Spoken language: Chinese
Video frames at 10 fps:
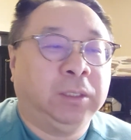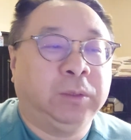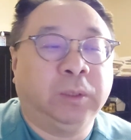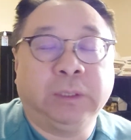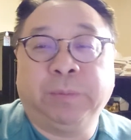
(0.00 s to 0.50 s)

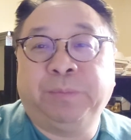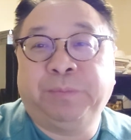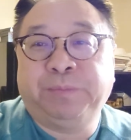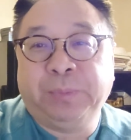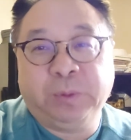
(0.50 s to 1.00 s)
如果你
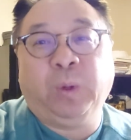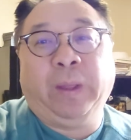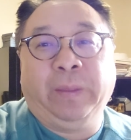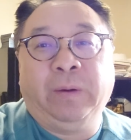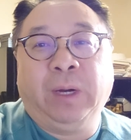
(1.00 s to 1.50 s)
不
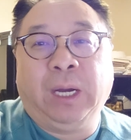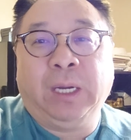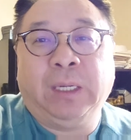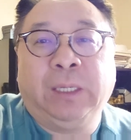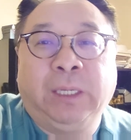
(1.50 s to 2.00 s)
管的话
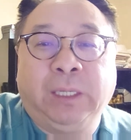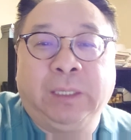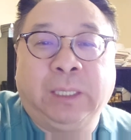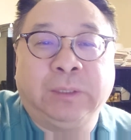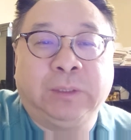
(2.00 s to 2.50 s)
啊，
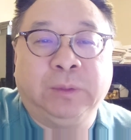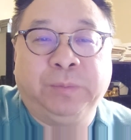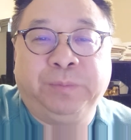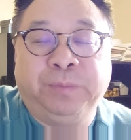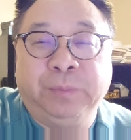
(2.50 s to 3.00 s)
那
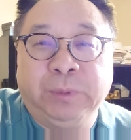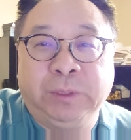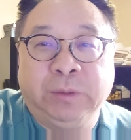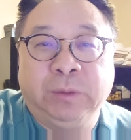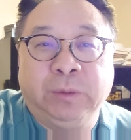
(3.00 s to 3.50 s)
就你
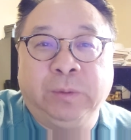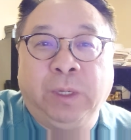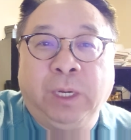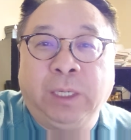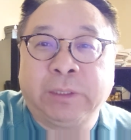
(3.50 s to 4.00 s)
就。
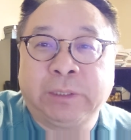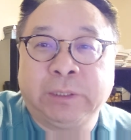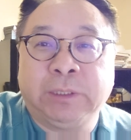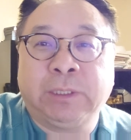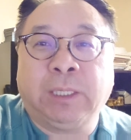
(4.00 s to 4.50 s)
啊，实
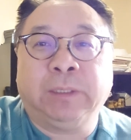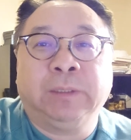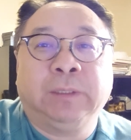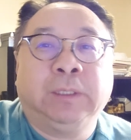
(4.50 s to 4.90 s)
际上，